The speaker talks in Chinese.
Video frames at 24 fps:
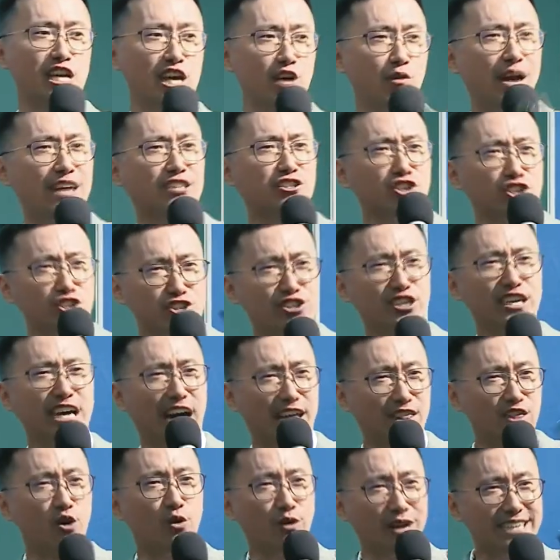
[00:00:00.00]
会继续很
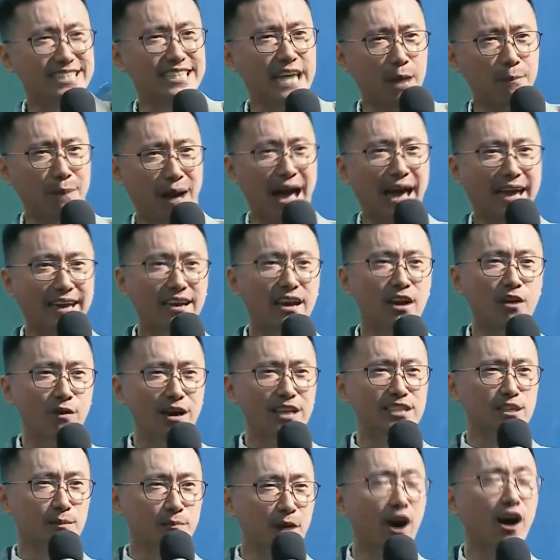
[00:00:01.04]
努力在排，为
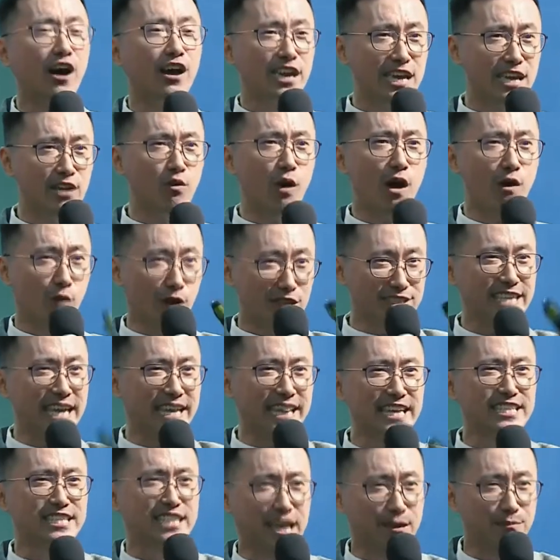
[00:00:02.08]
什么？因为我站在
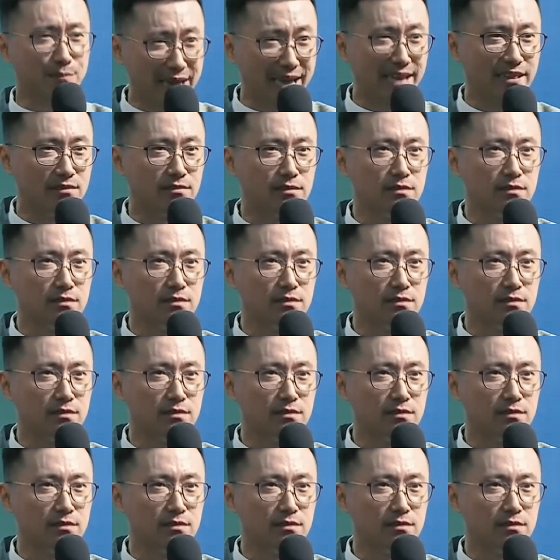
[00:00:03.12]
前面。